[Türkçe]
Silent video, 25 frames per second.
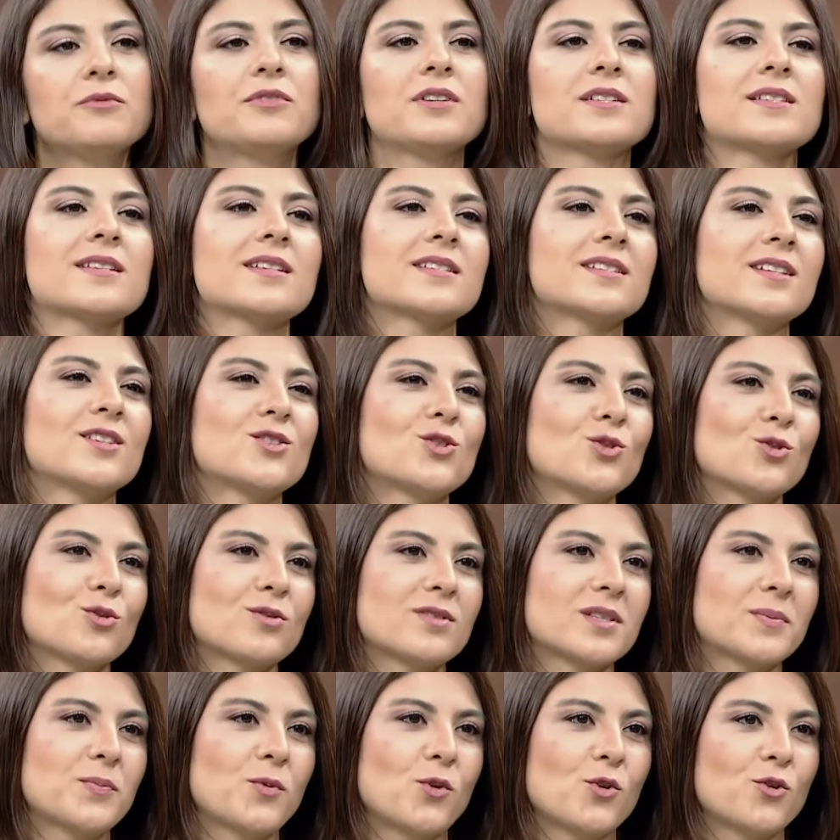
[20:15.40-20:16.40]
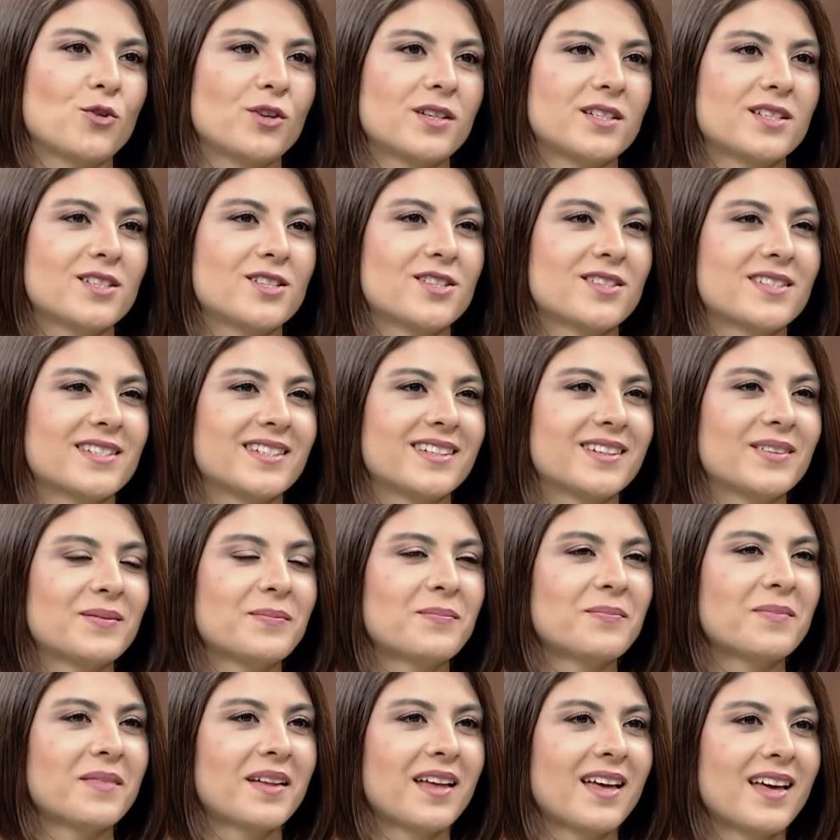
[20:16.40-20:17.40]
fazla seçiyor spor yöneticisini?
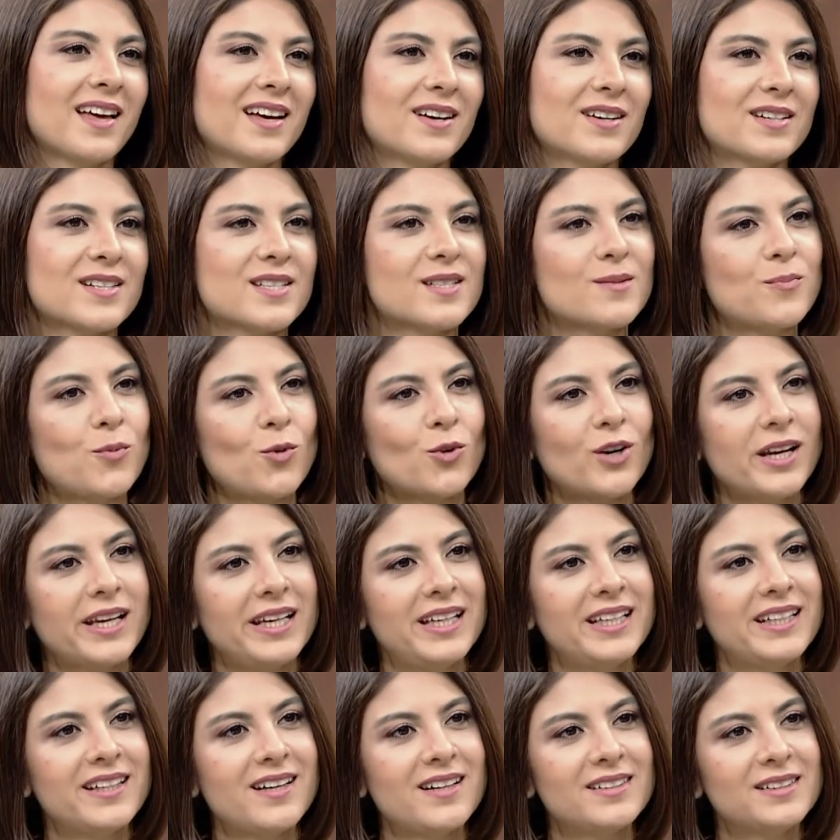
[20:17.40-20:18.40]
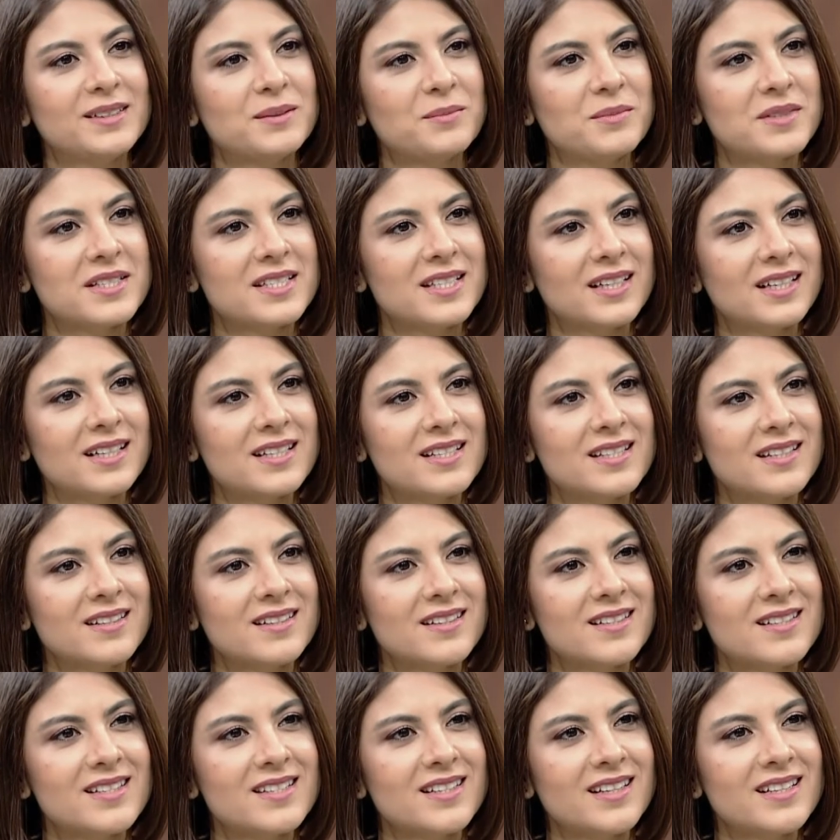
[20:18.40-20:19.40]
Spora ilgi ee, anlamında
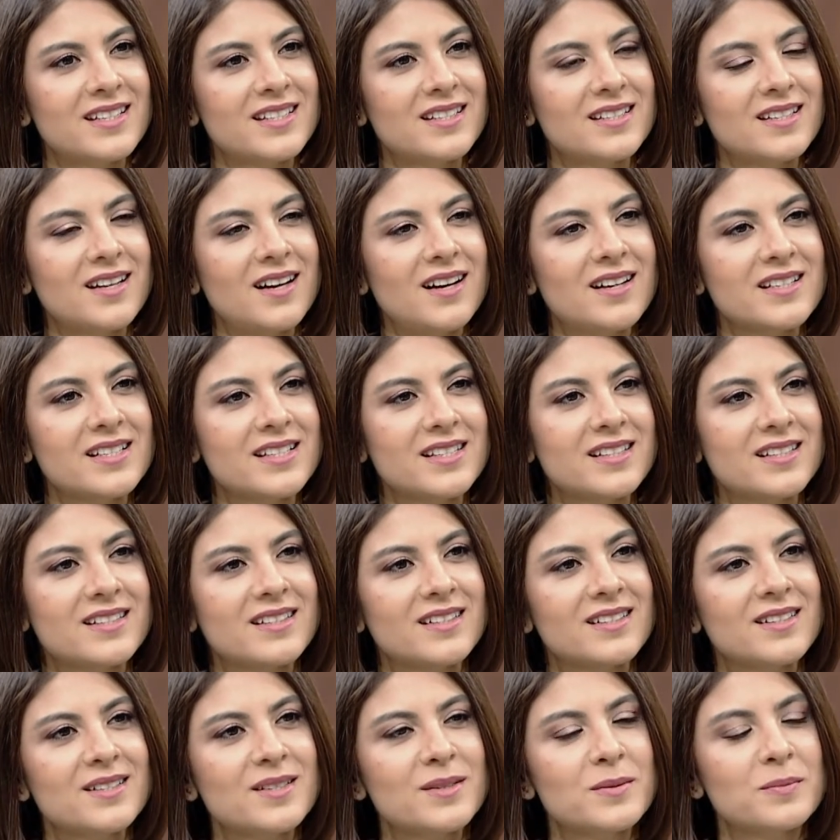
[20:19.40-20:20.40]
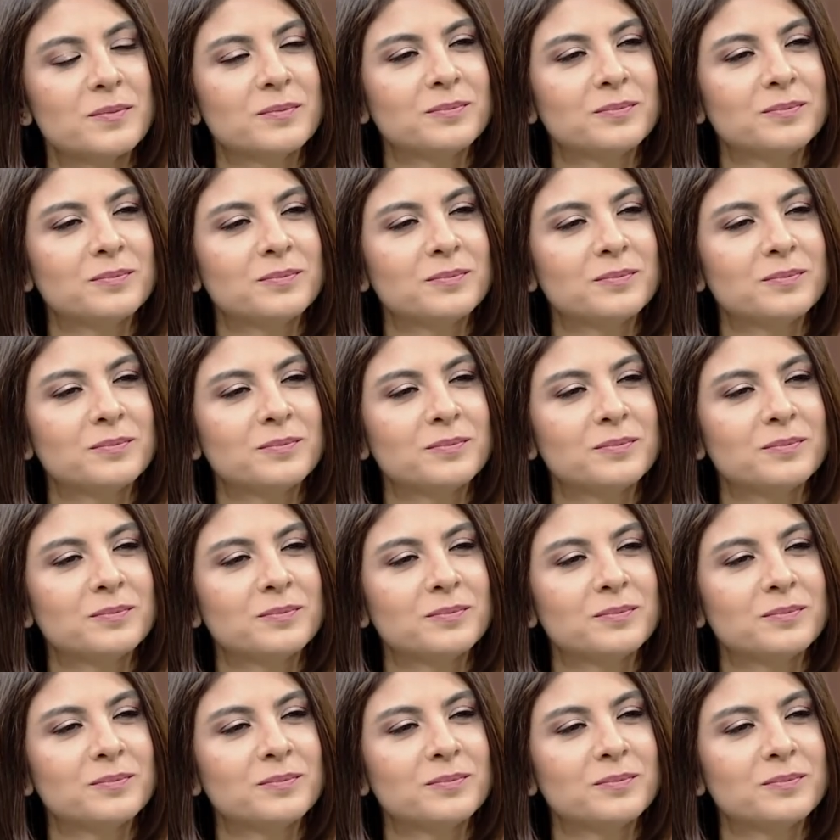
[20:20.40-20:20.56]
kadınların sayısı daha az dediniz.